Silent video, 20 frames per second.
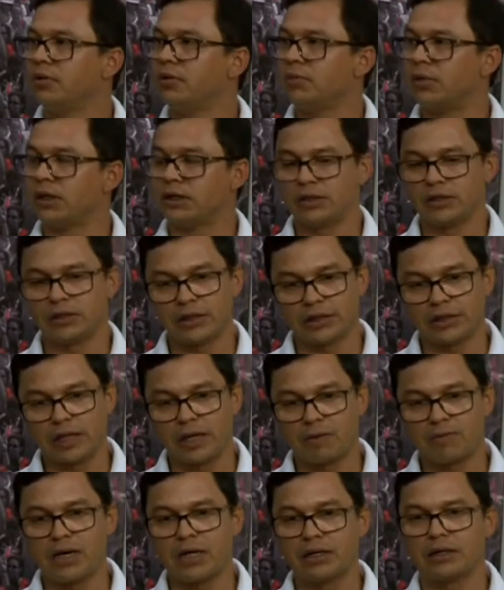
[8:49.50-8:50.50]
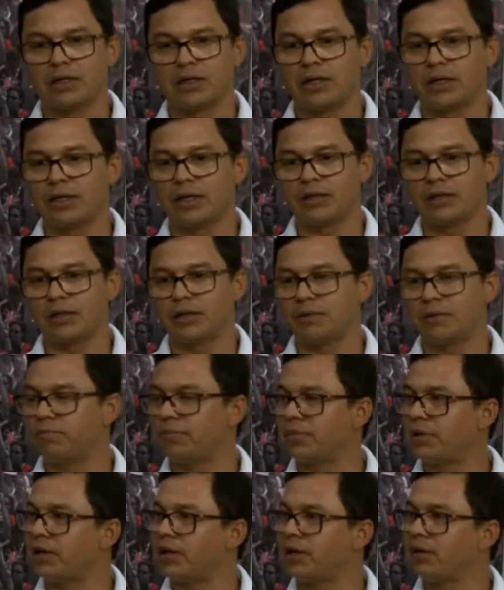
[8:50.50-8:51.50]
Mas a gente tem que aguardar né,
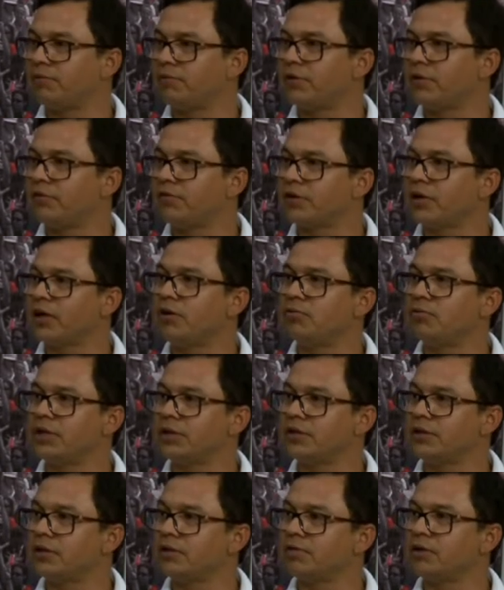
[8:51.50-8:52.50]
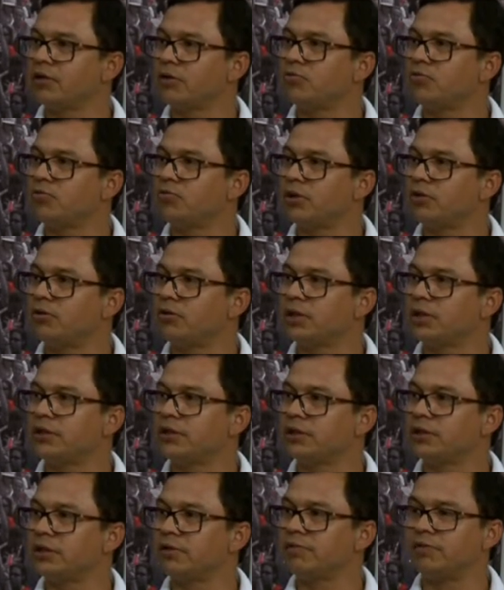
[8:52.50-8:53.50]
para verificar realmente se ele vai cumprir. O que a
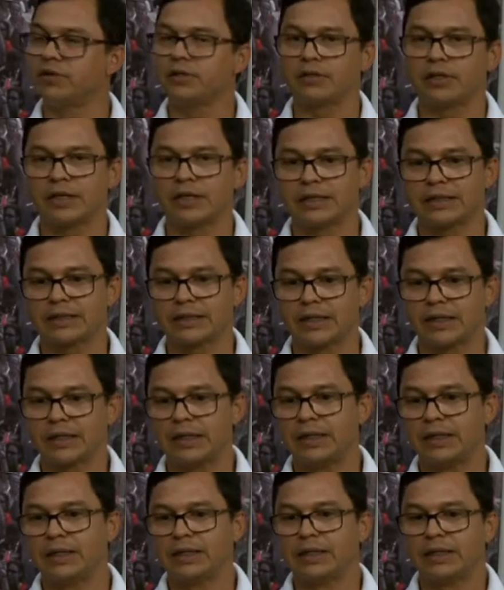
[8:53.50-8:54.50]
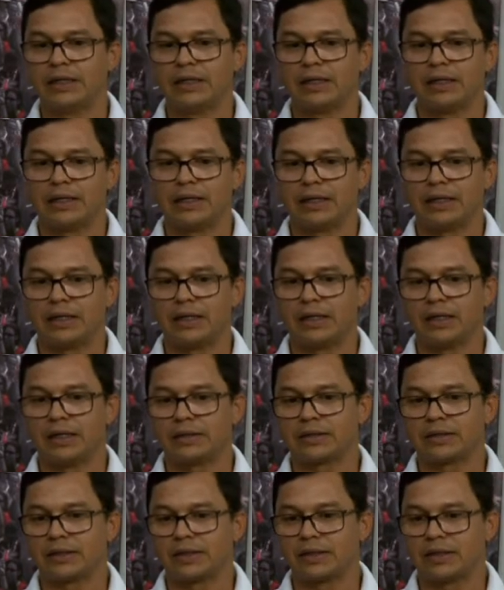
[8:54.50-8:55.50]
gente tem visto é essa, é
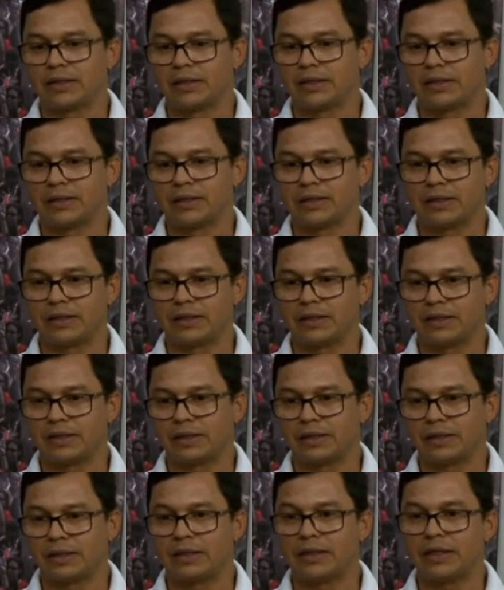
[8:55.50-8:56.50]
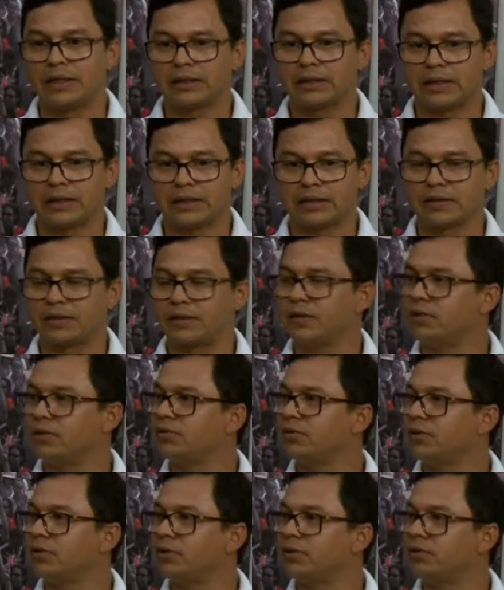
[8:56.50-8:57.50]
essa inquietação,
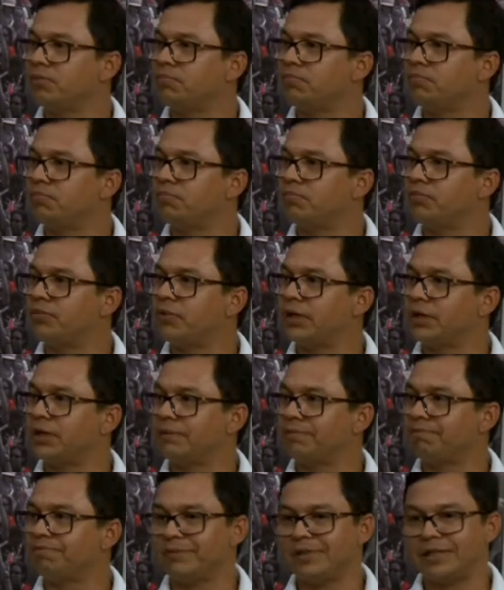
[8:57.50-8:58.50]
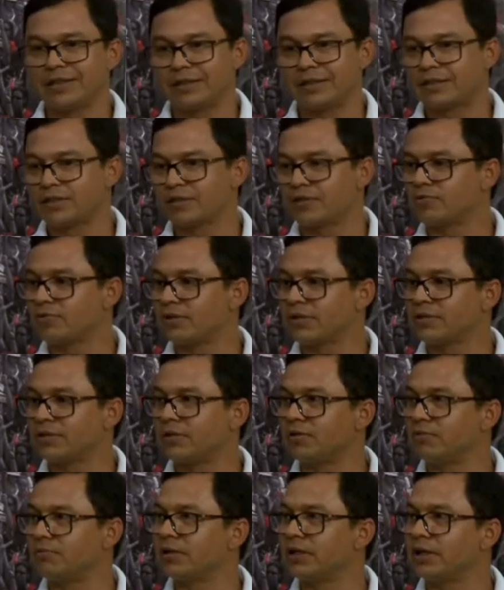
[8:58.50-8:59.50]
entendeu? é, diante dessa
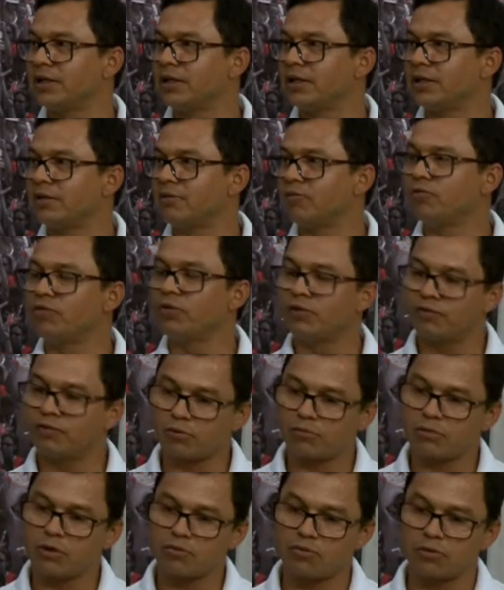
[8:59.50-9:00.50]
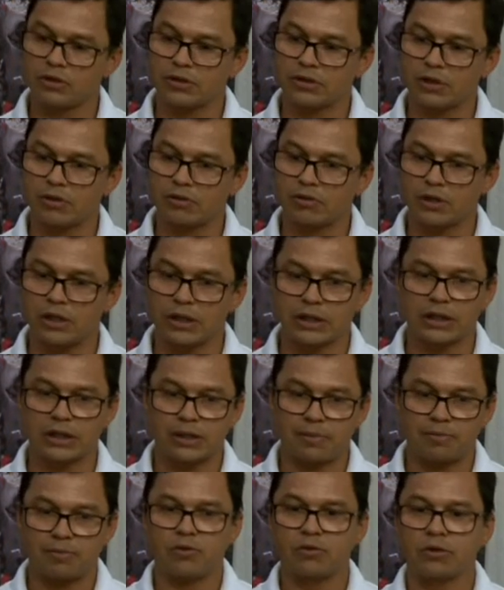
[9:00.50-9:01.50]
situação, porque o governo fala uma coisa agora, daqui
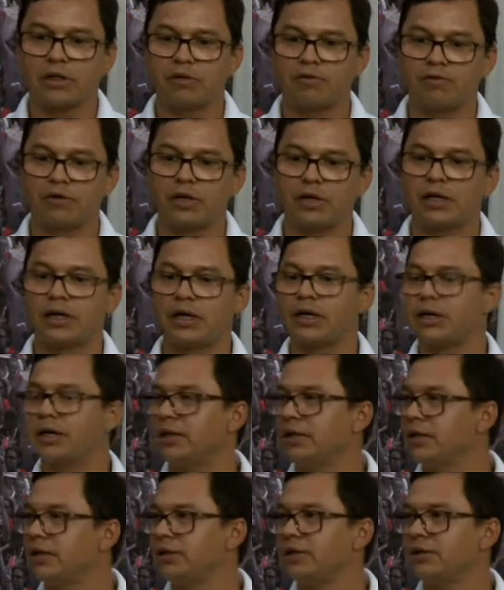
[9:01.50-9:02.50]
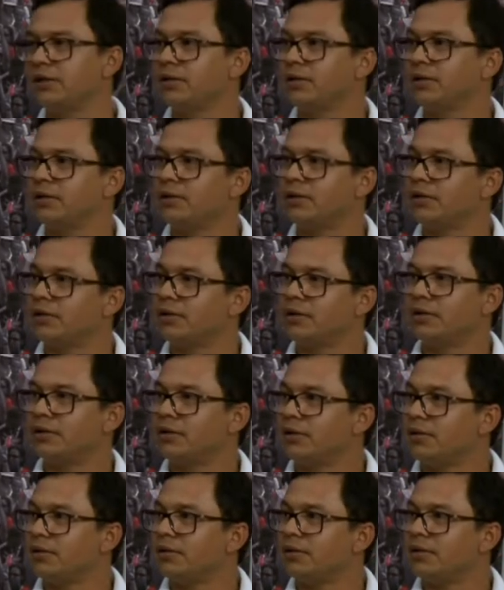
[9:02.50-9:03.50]
a pouco ele vai lá e,
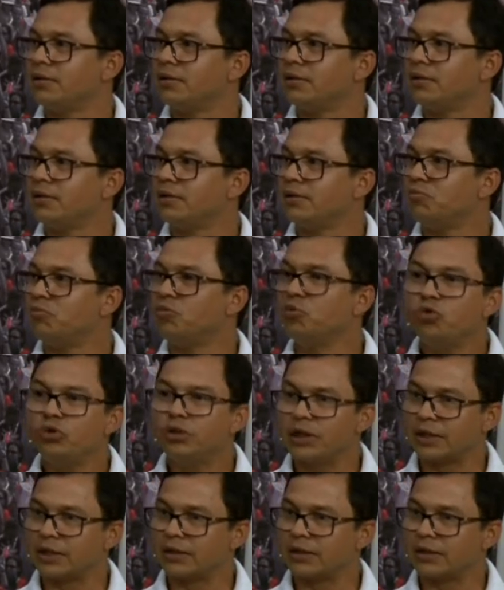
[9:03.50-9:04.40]
e muda